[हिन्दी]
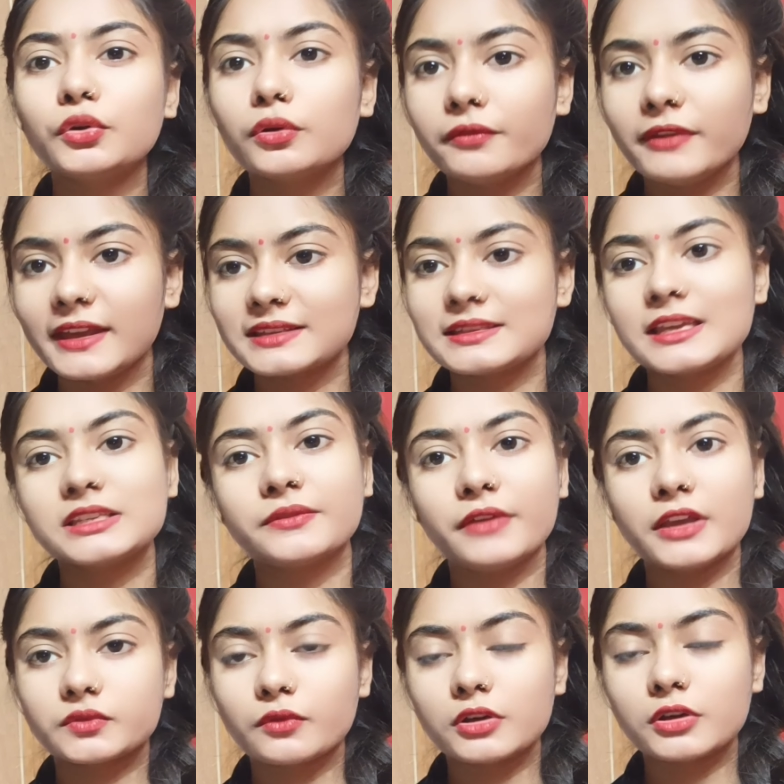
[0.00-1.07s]
टू uh, वीक से इस
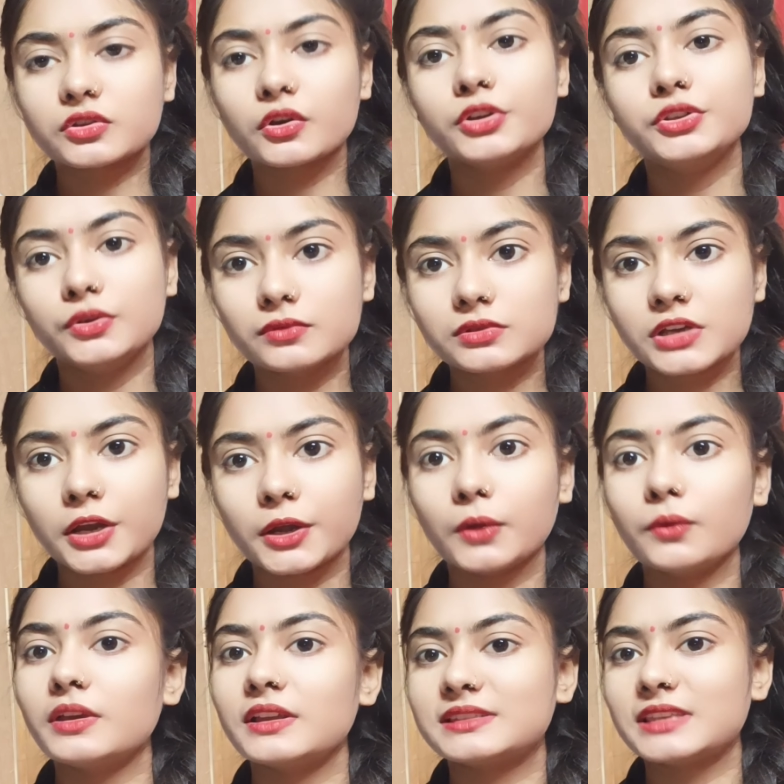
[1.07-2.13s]
फेस वॉश को यूज़ कर
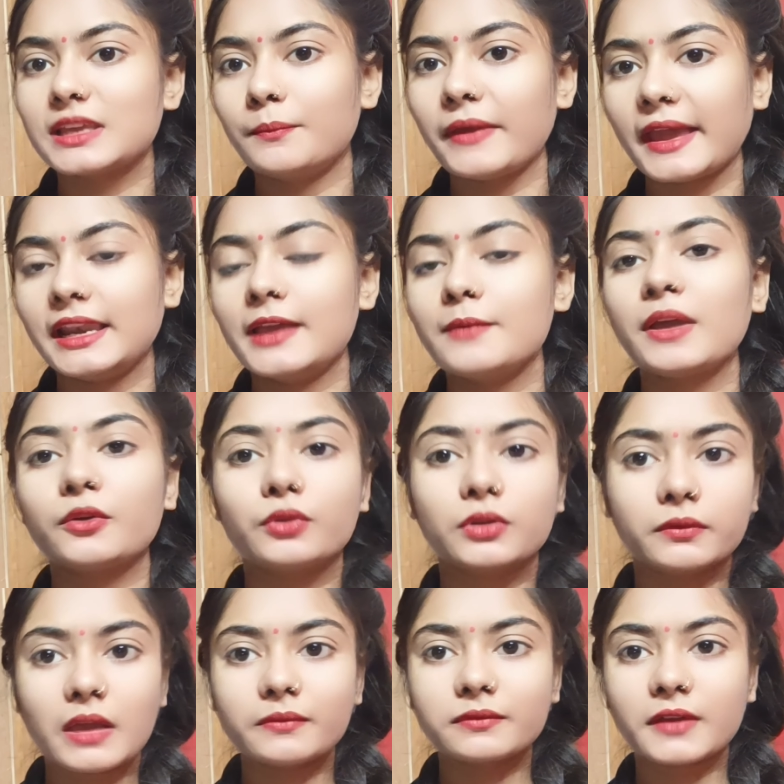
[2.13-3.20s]
रही हूँ इससे पहले मैं
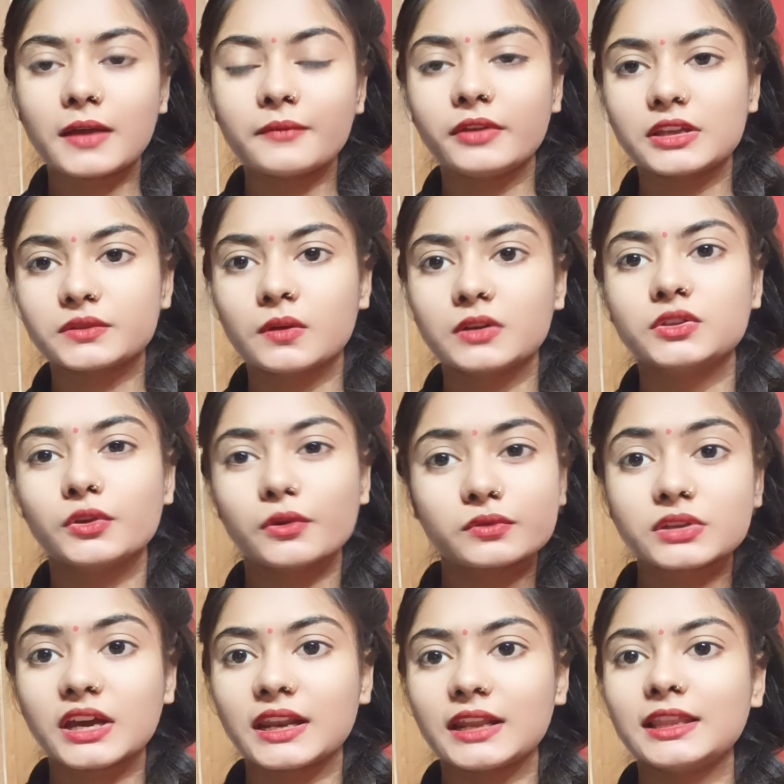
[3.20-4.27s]
गुड वाइफ का फेस वॉश
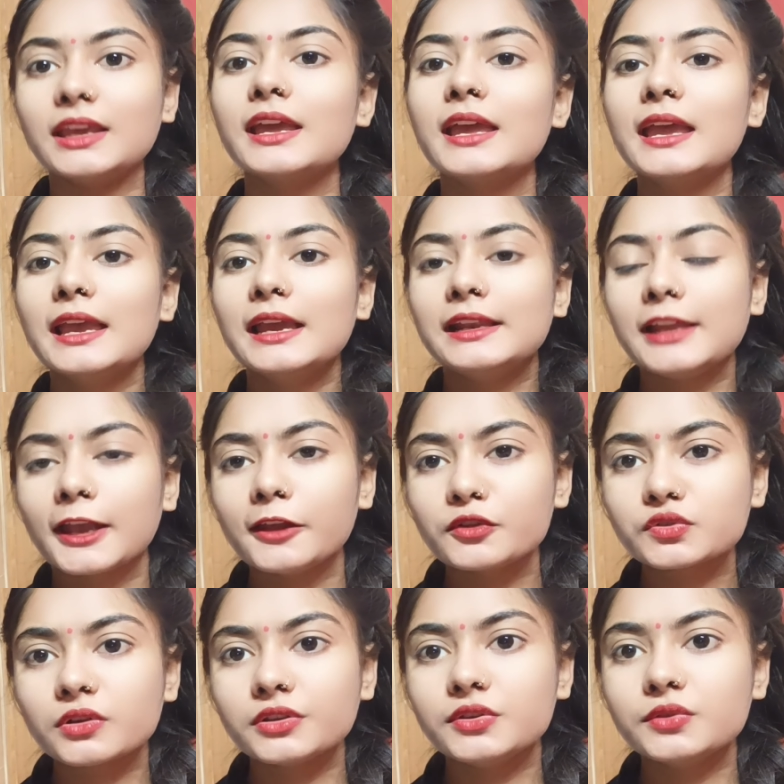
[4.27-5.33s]
यूज़ कर रही थी
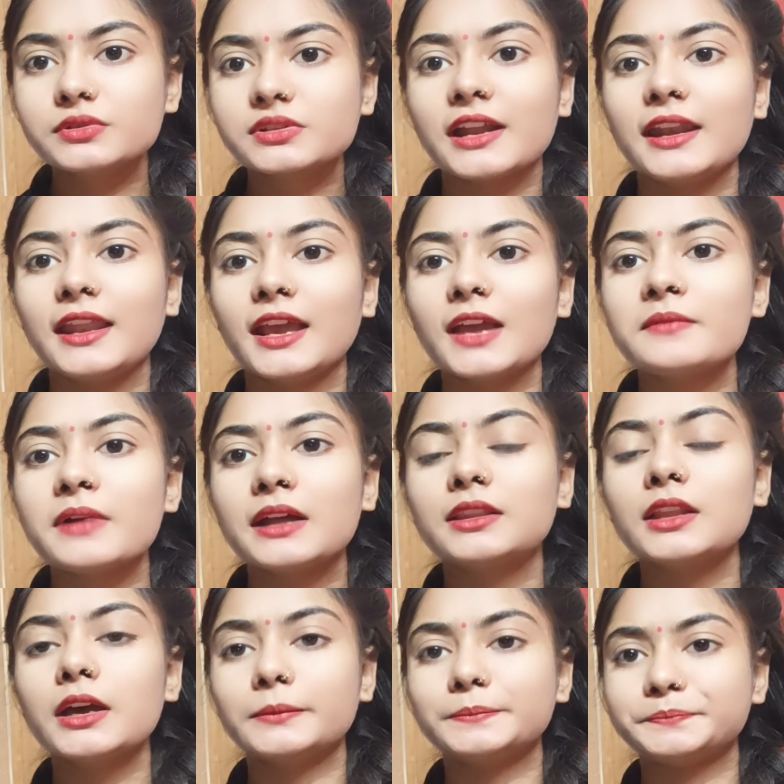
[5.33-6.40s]
लेकिन उसको यूज़ करने के
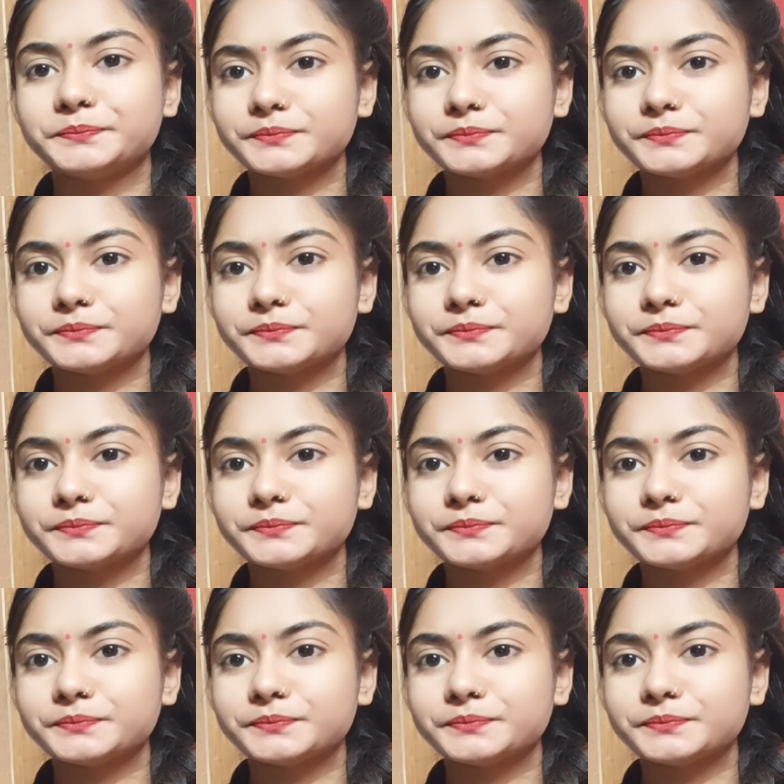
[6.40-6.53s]
बाद ना